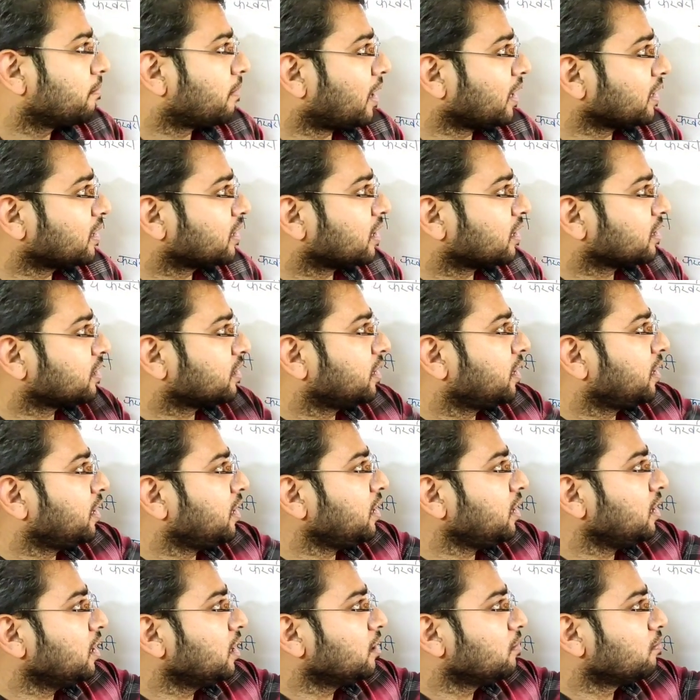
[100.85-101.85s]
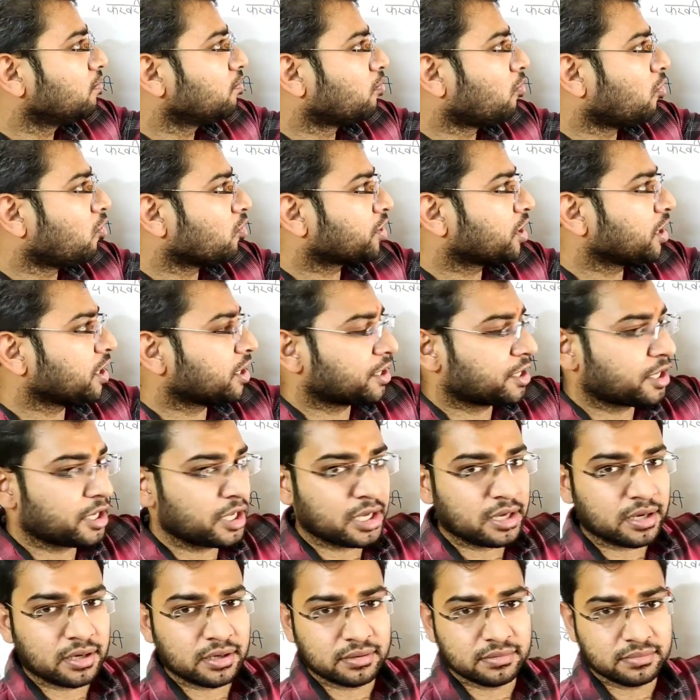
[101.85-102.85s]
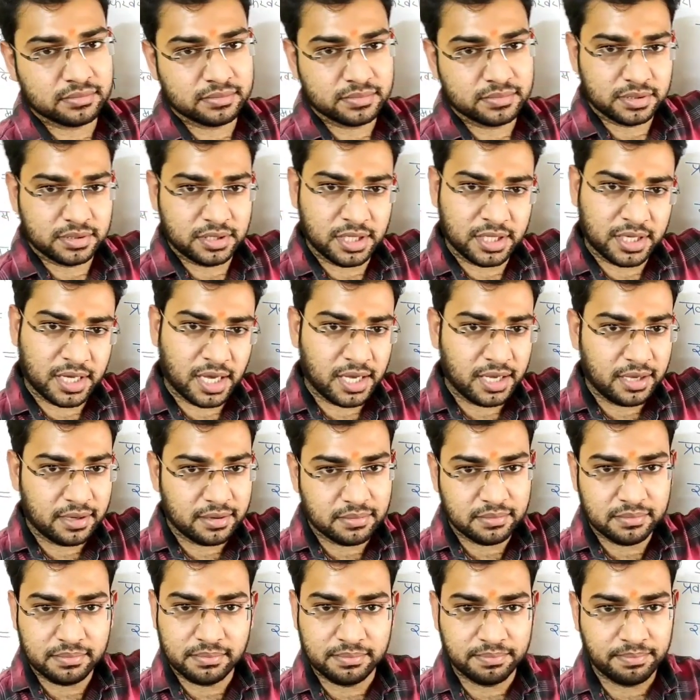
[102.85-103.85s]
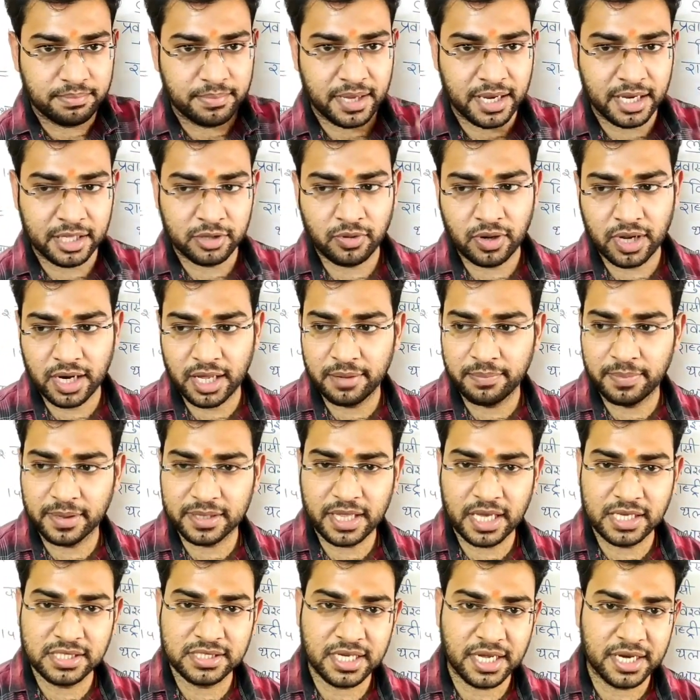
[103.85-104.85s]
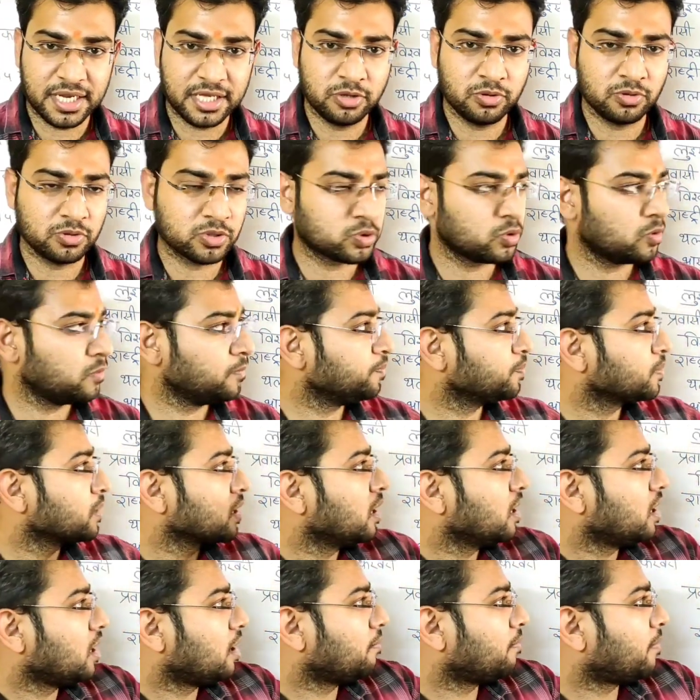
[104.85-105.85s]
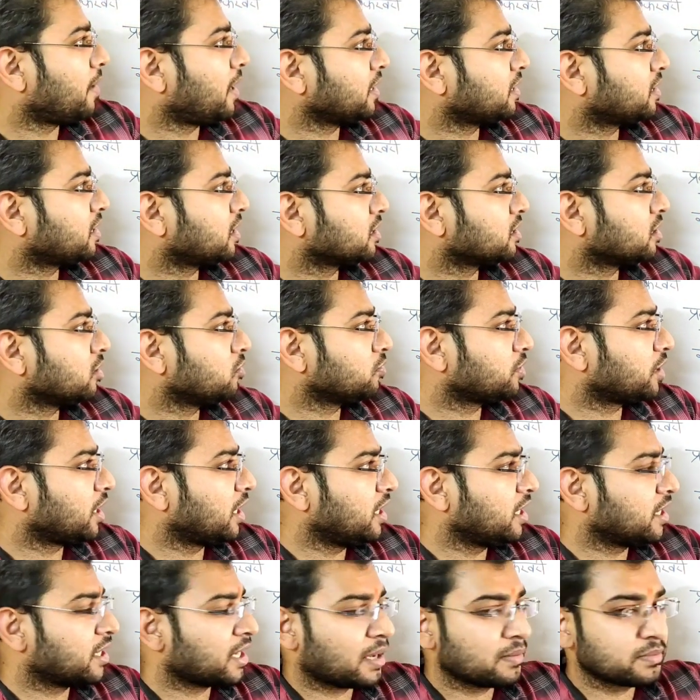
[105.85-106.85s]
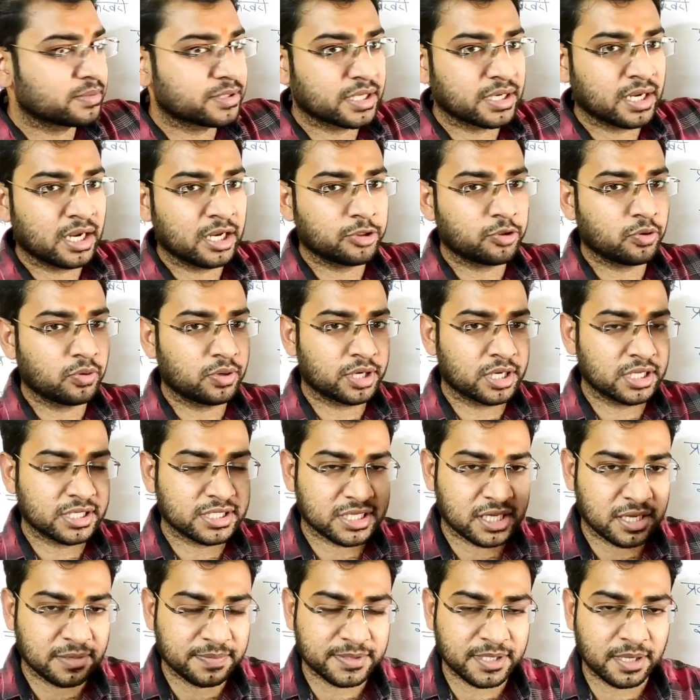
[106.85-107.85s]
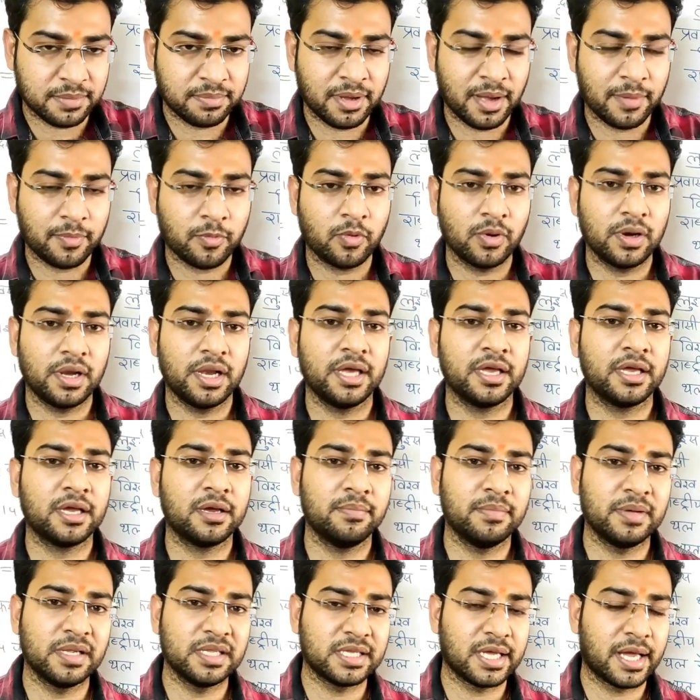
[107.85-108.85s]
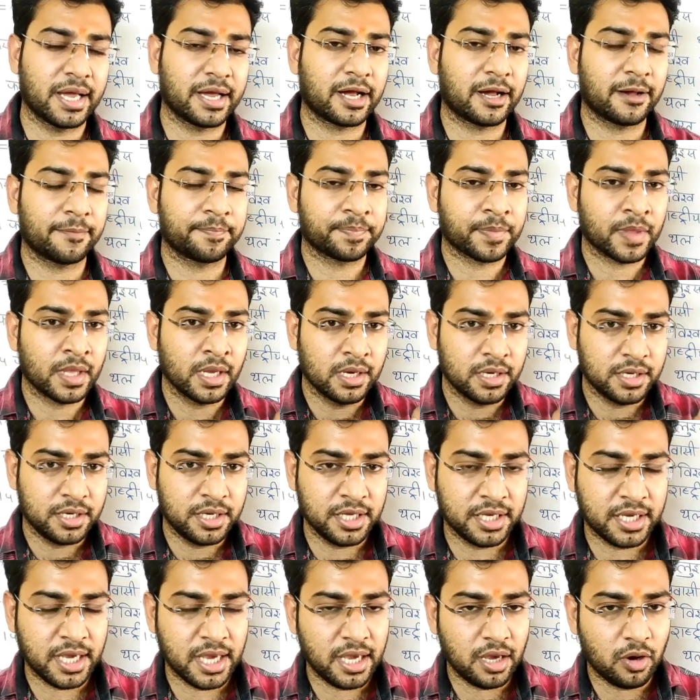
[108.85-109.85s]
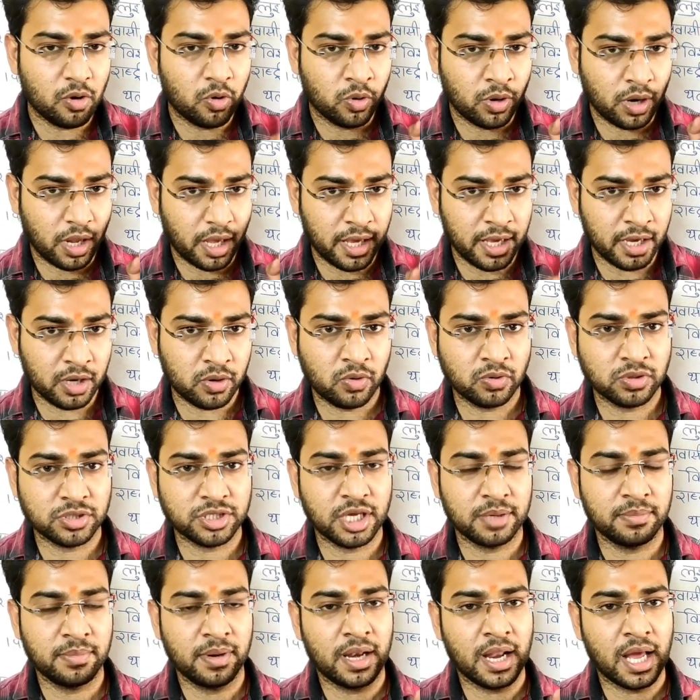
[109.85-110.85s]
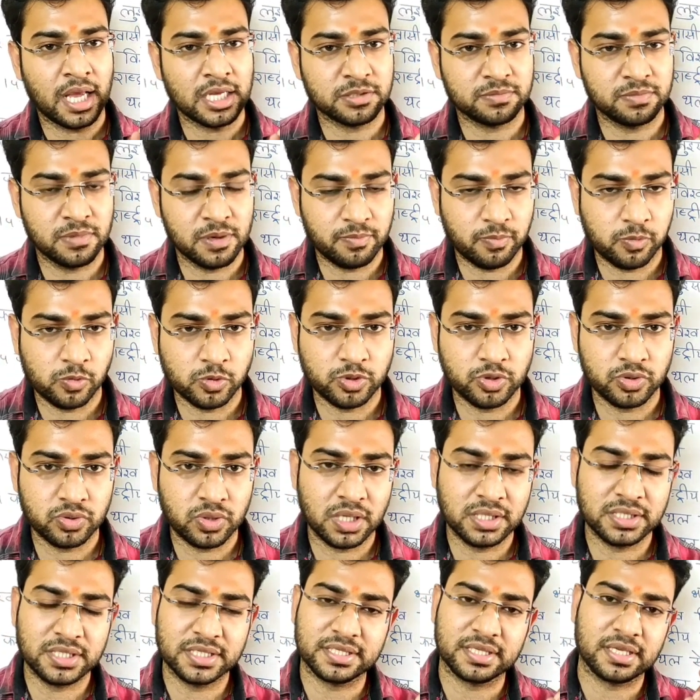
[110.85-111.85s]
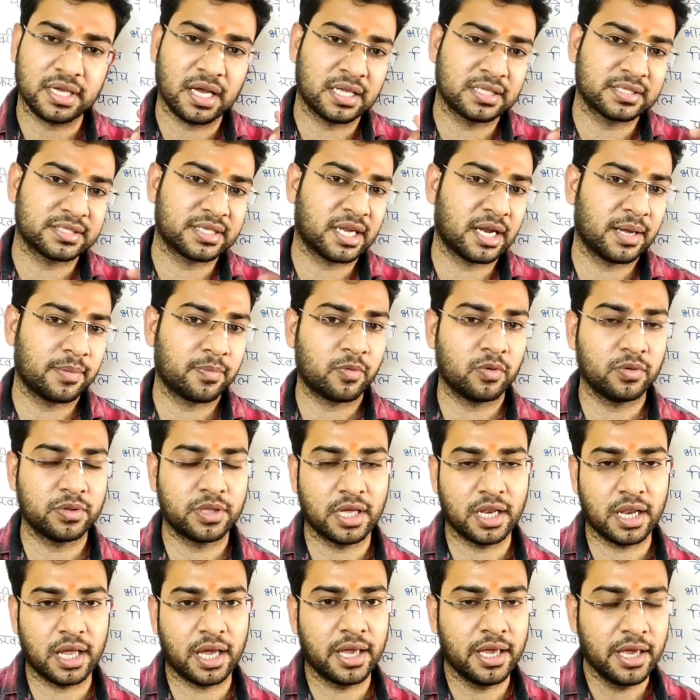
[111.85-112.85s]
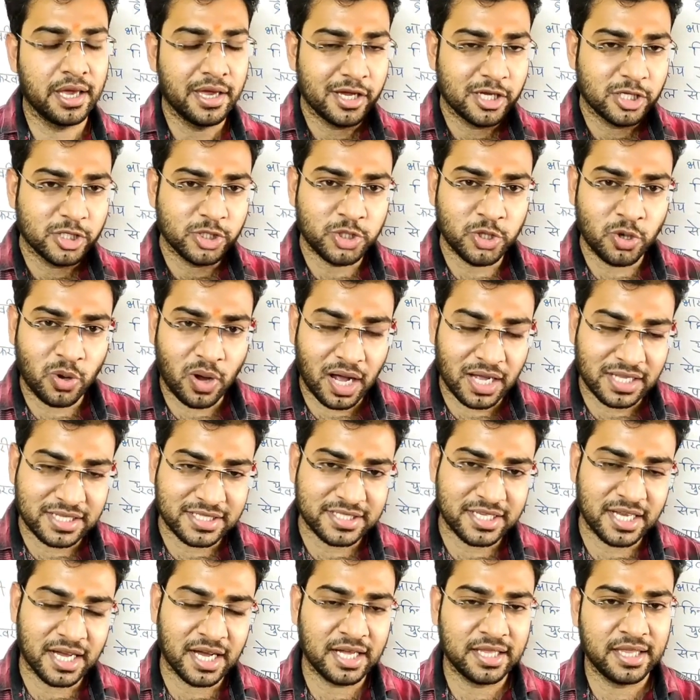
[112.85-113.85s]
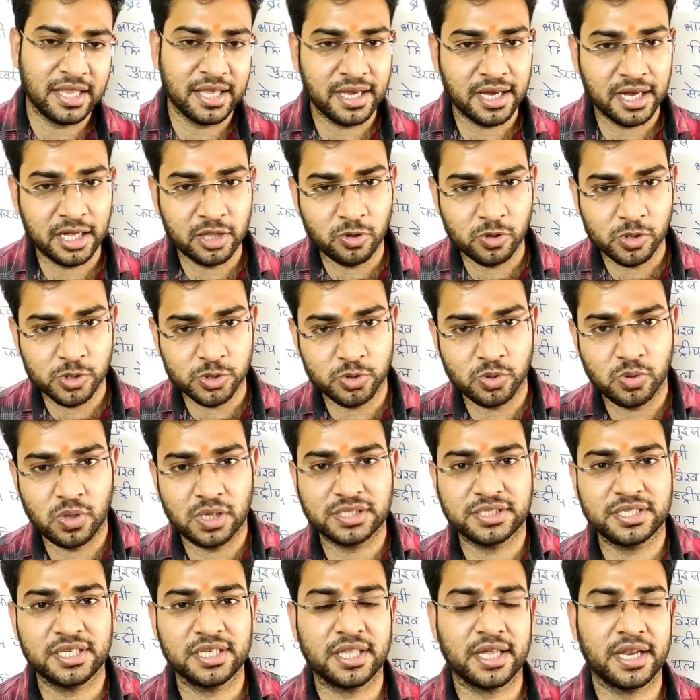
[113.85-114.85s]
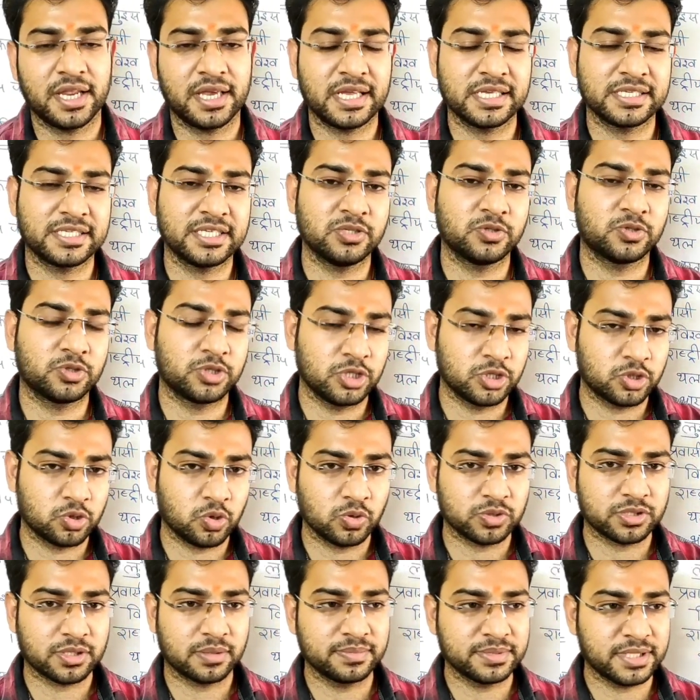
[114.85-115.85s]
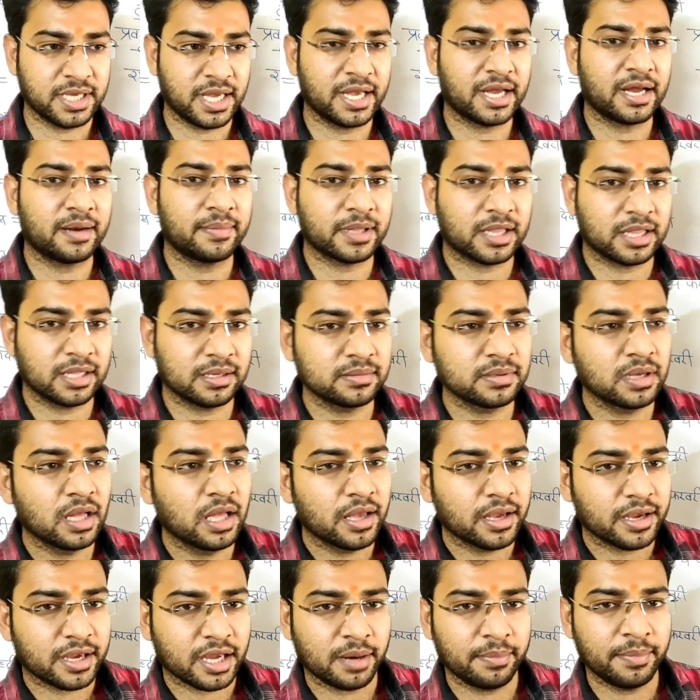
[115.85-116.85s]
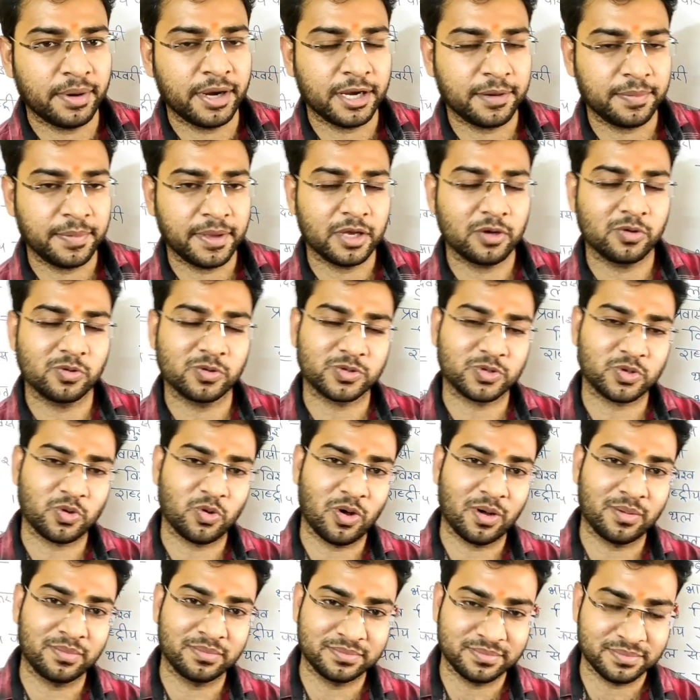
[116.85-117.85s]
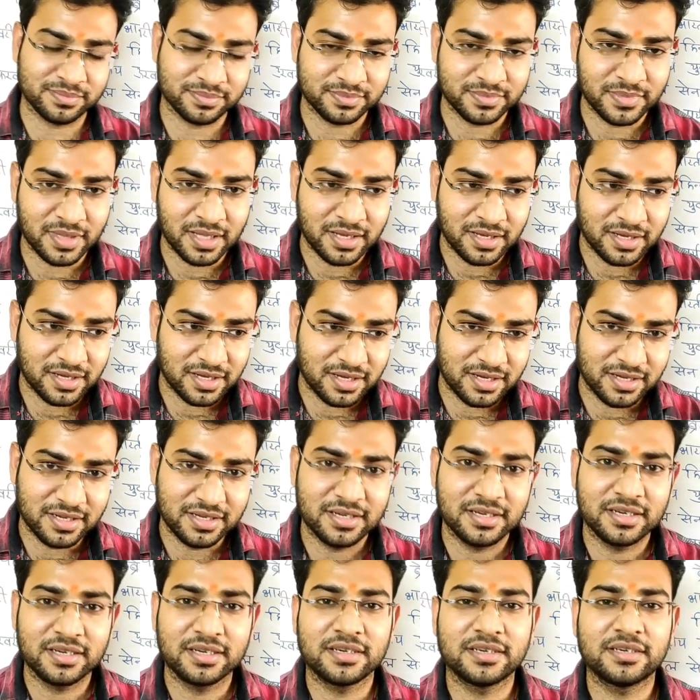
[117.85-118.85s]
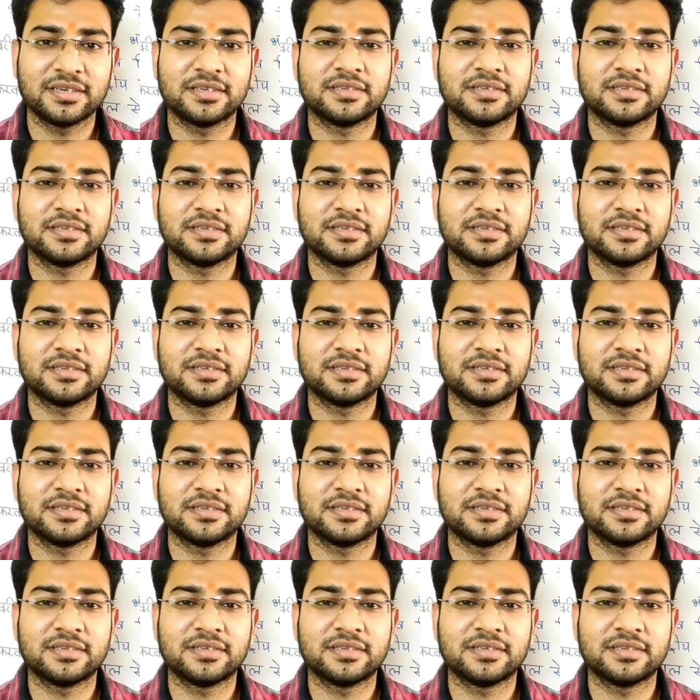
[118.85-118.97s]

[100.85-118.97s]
बात करते हैं मौखिक ट्रिक ठीक है मेरे द्वारा ये बताई जा रही दोस्तों बात करता हूँ टेलीग्राम चैनल तो डिस्क्रिप्शन में आपको लिंक मिल जाएगा ठीक है और एक क्वेश्चन मैं लास्ट में पूछूंगा जिसका आंसर आपको देना है जो अच्छा देगा दोस्तों अच्छे तरीके से उस चीज़ को समझाएगा मतलब कमेंट में उसको हम आ,